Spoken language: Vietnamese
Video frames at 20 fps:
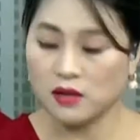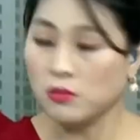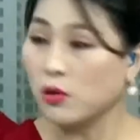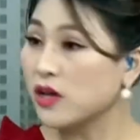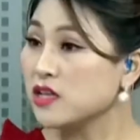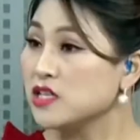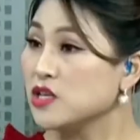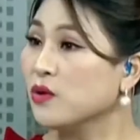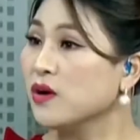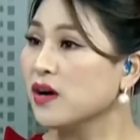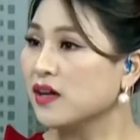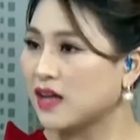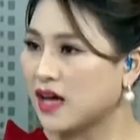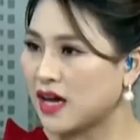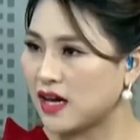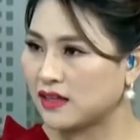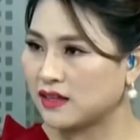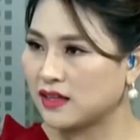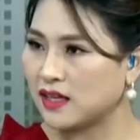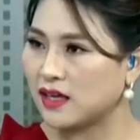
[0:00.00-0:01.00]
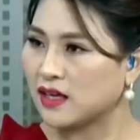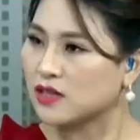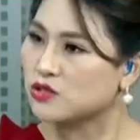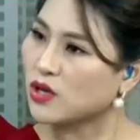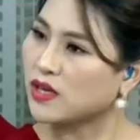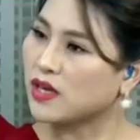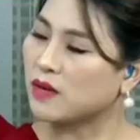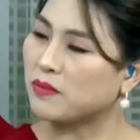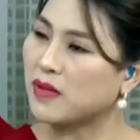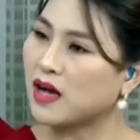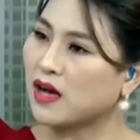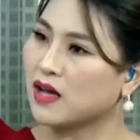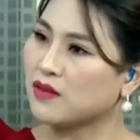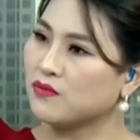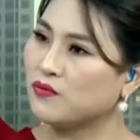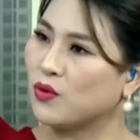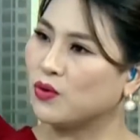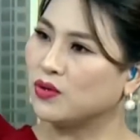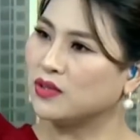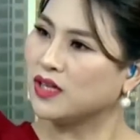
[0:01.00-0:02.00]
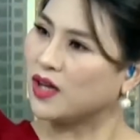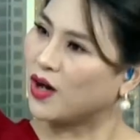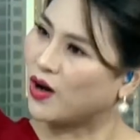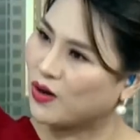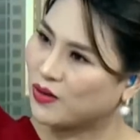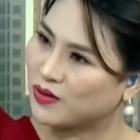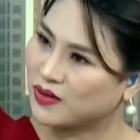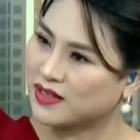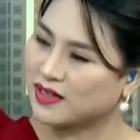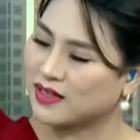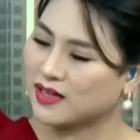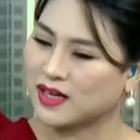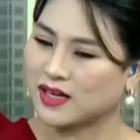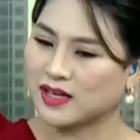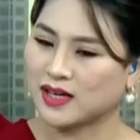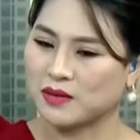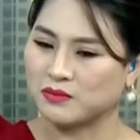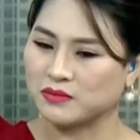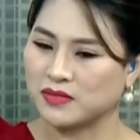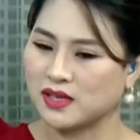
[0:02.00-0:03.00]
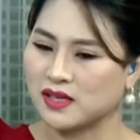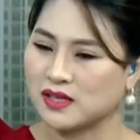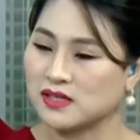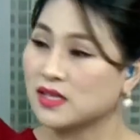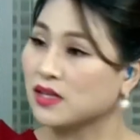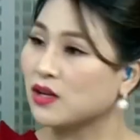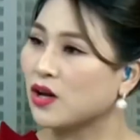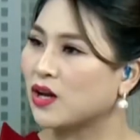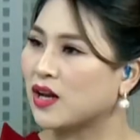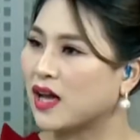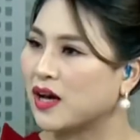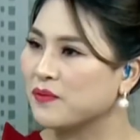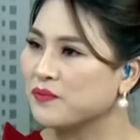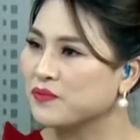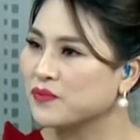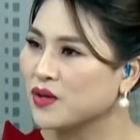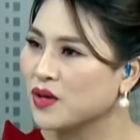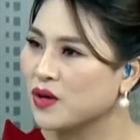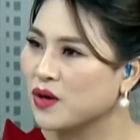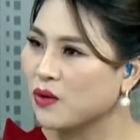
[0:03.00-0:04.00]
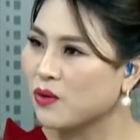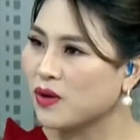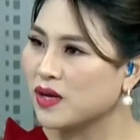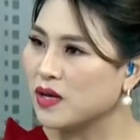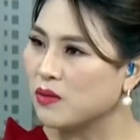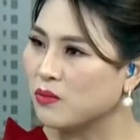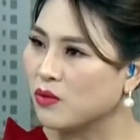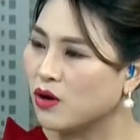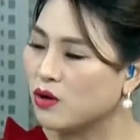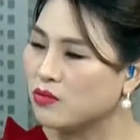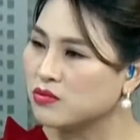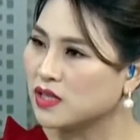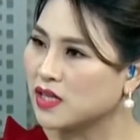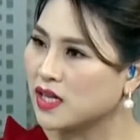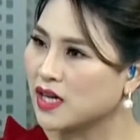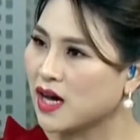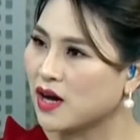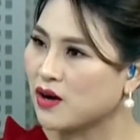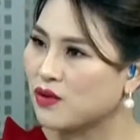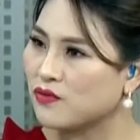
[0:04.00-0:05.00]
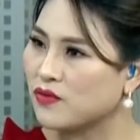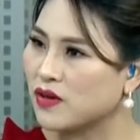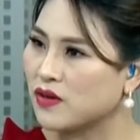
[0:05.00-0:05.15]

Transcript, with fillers: ở một cái chiều ngược lại thì các doanh nghiệp đang khát vốn thì họ lại cảm thấy rất lo lắng. Quan điểm của ông như thế nào